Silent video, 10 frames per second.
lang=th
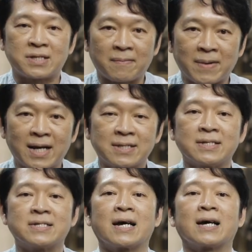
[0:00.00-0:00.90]
สามารถ
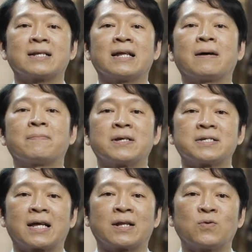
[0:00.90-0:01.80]
ที่จะได้รับพระรา
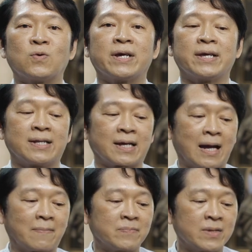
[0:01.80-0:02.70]
ชทานด้วยนะครับ